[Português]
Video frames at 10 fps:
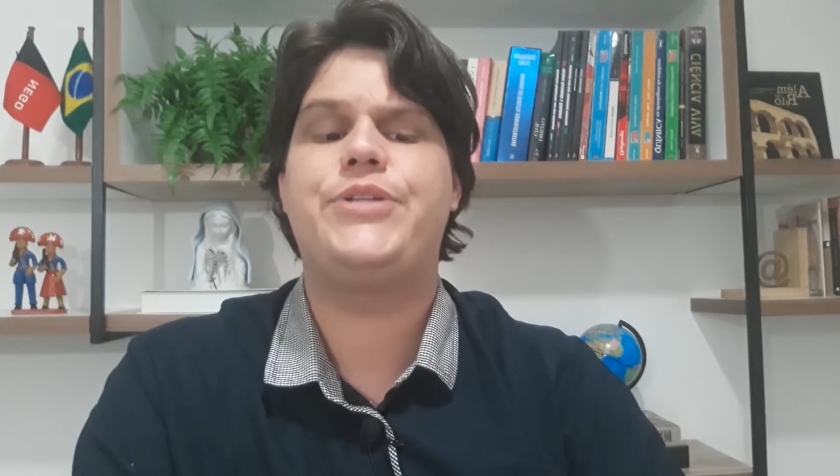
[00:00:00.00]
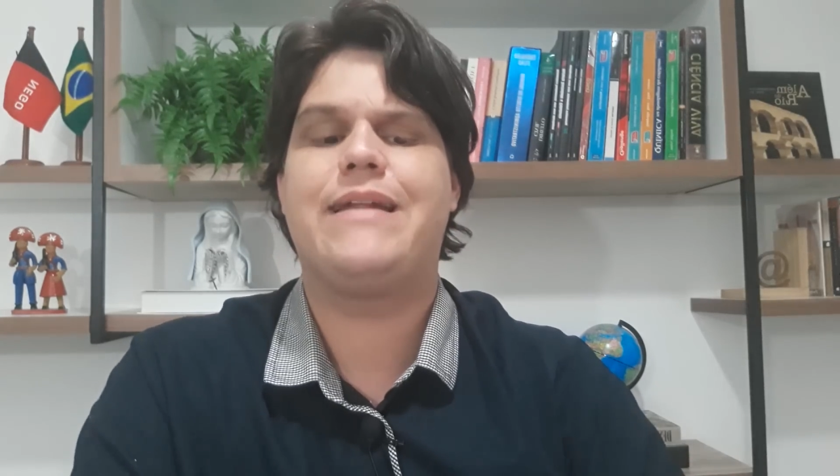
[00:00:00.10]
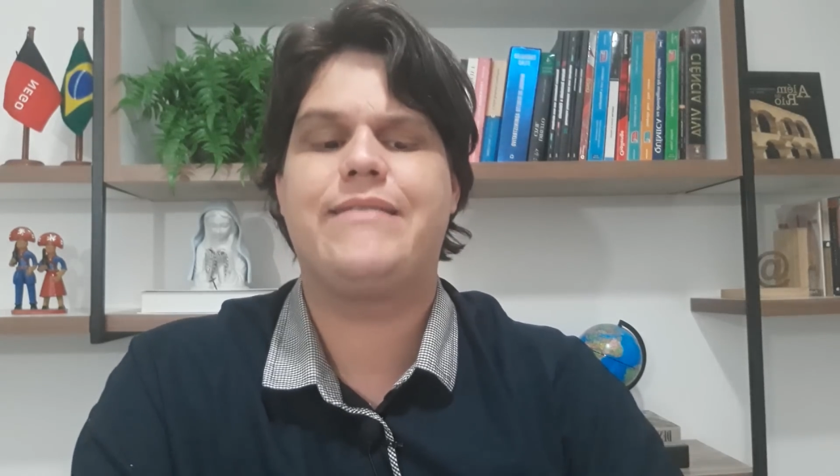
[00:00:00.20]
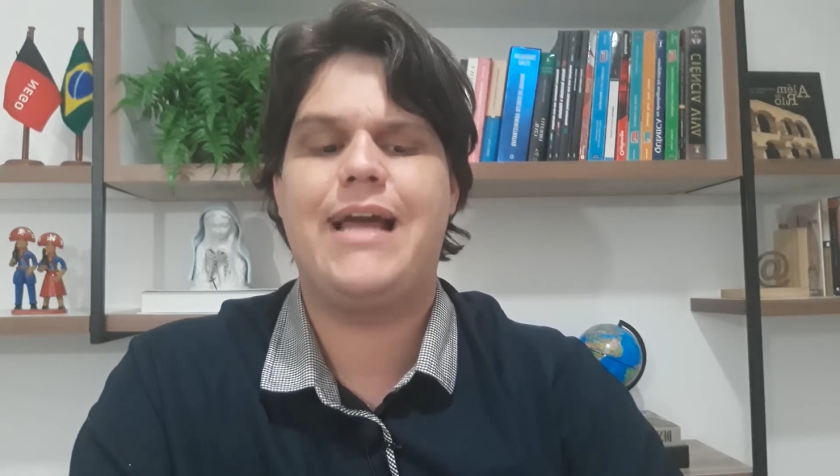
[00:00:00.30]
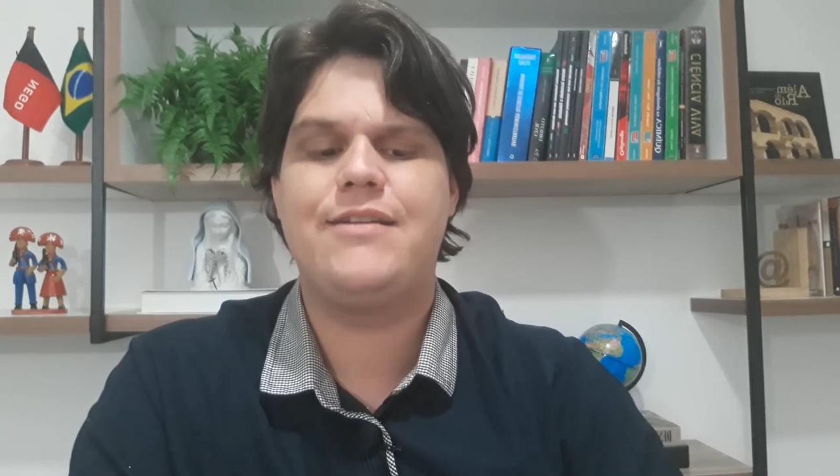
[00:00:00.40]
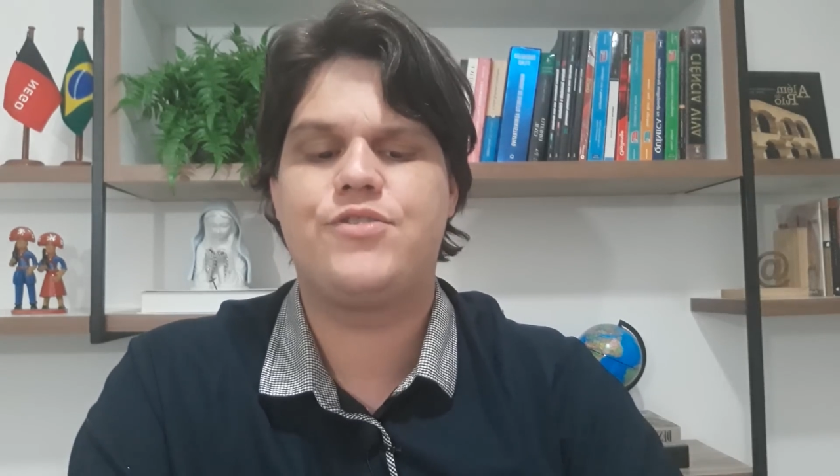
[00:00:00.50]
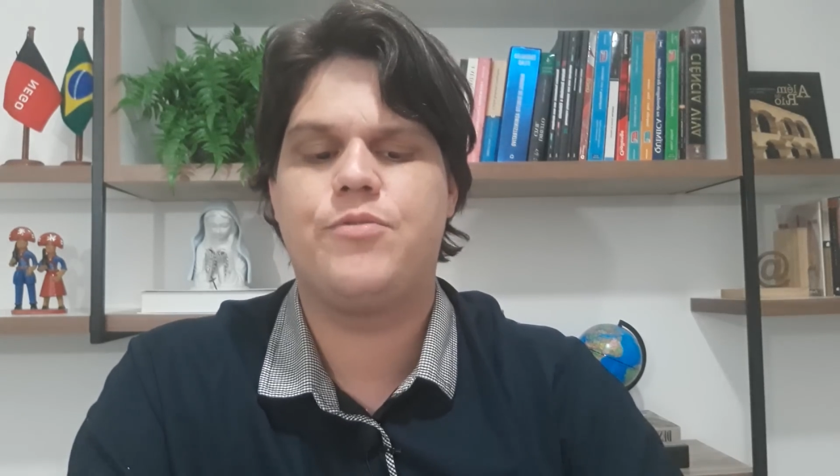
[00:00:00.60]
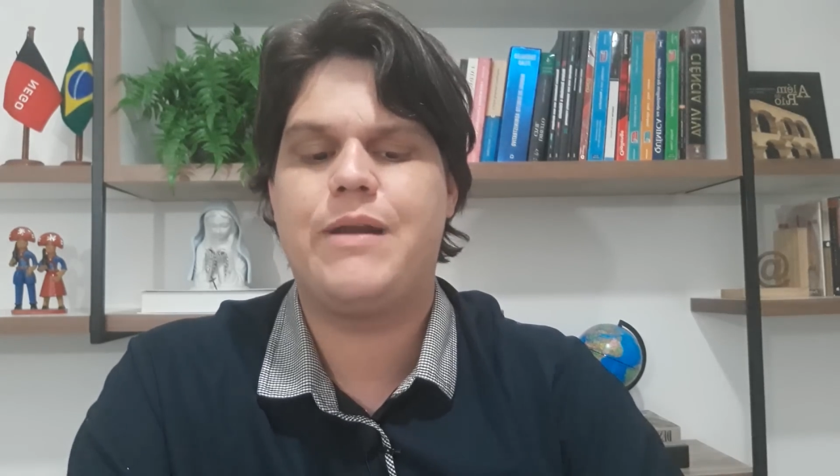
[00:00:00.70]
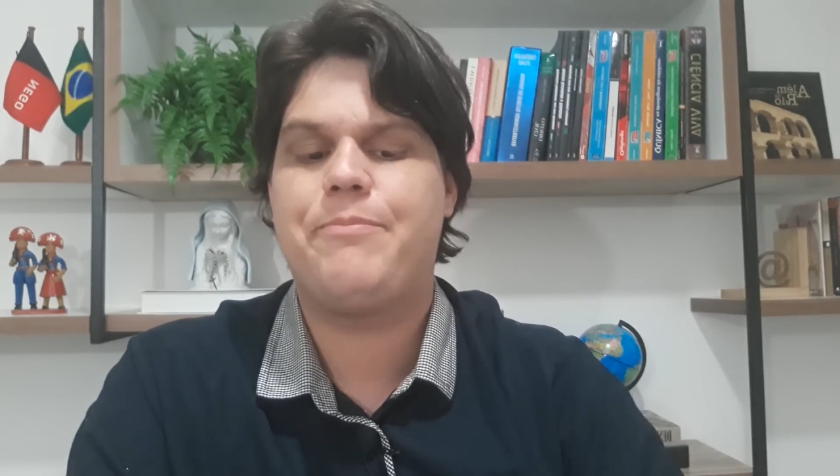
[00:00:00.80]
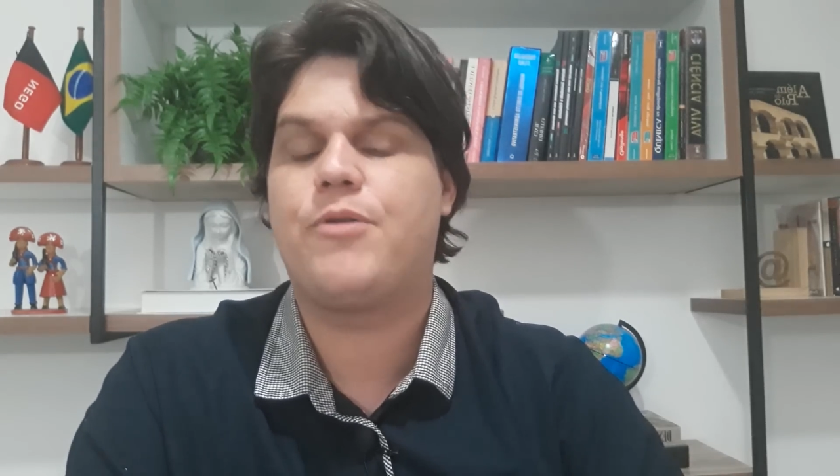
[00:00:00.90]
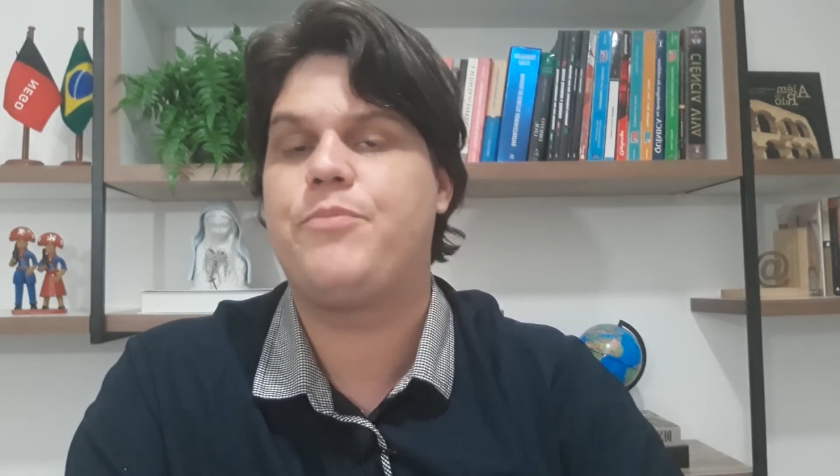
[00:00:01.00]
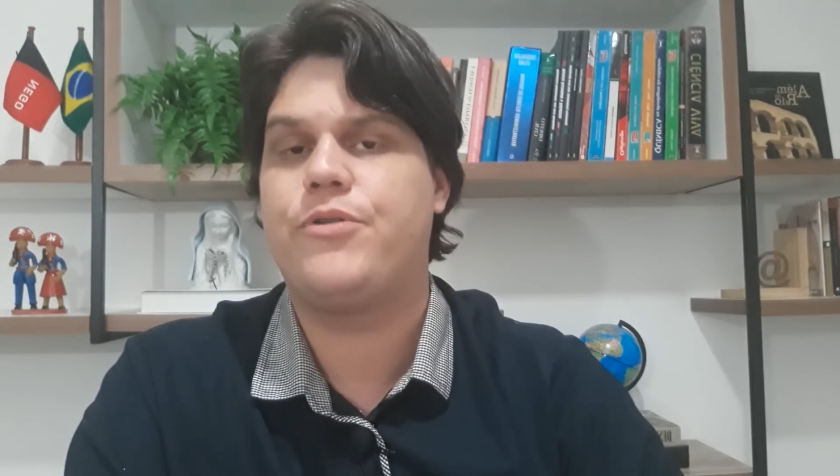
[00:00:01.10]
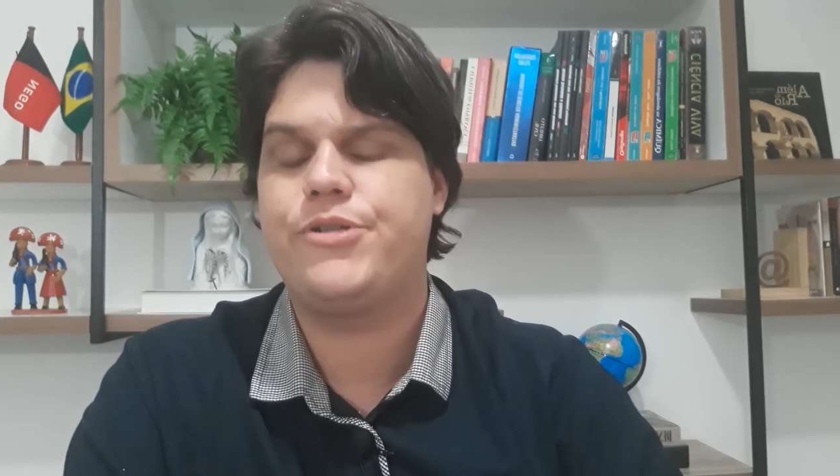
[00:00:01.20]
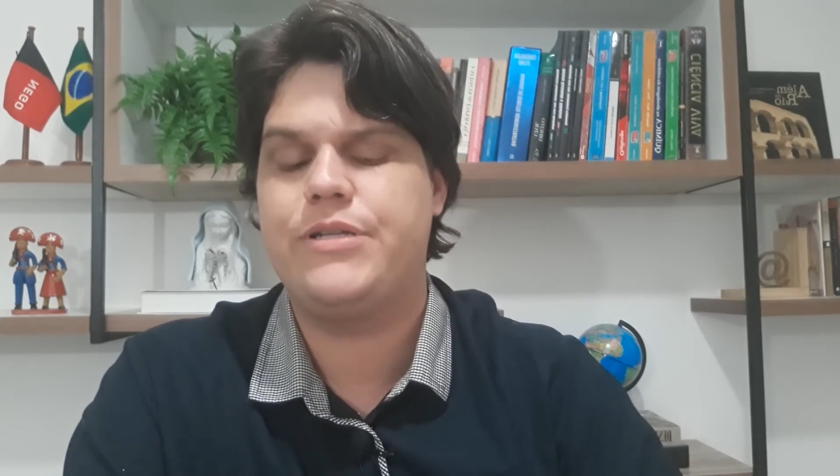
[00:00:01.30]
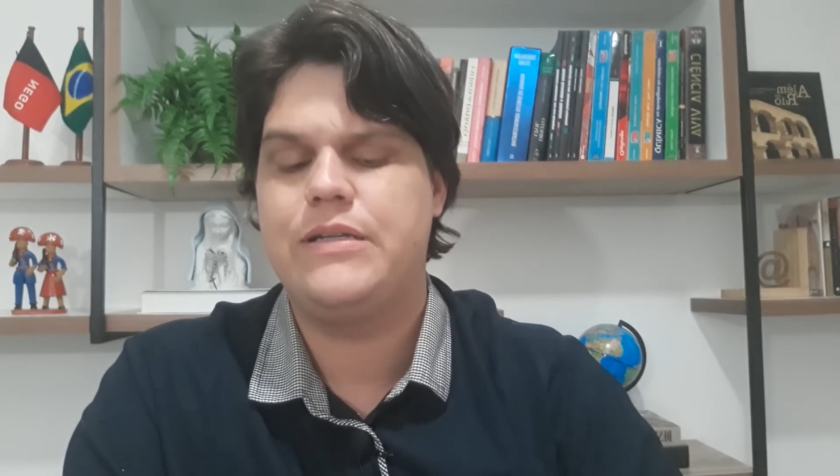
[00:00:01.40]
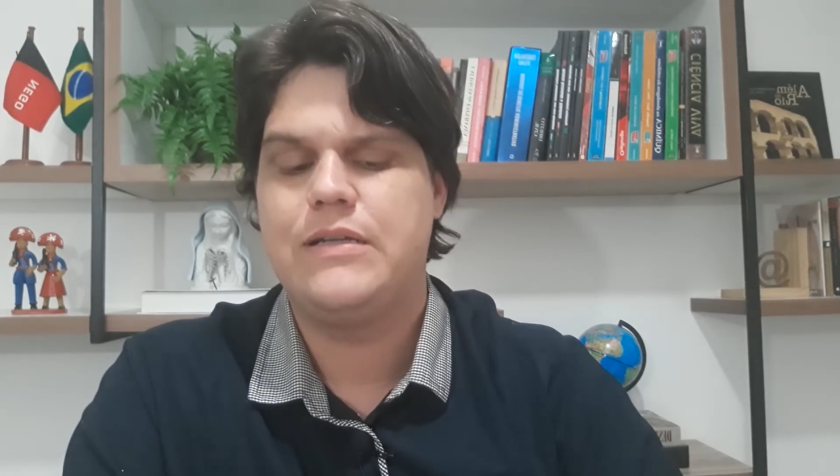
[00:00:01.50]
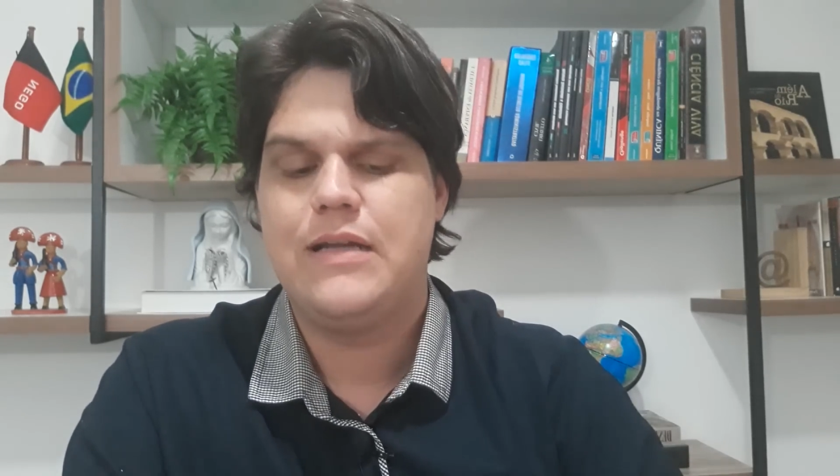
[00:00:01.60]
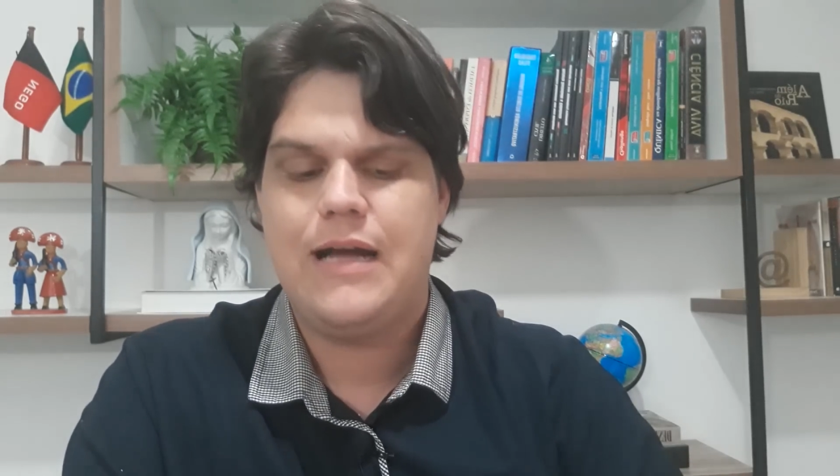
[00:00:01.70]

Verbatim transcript: detalhes sobre a proposta